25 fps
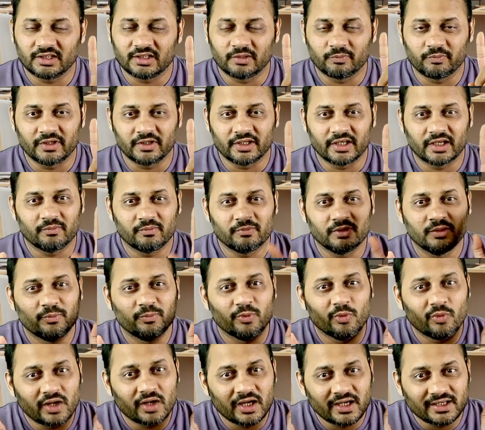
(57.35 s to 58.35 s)
हैं अप्लीकेबल
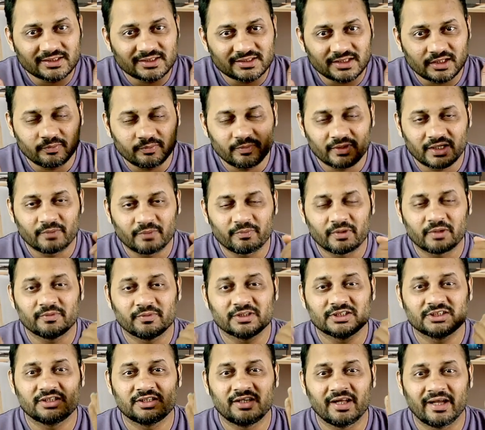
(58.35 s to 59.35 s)
पूरा है सर पर आपके
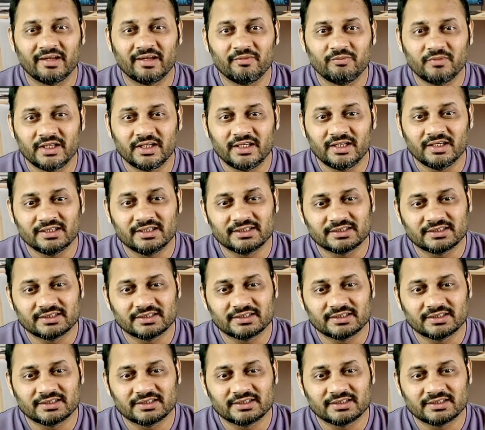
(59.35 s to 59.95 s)
पास टाइम नहीं है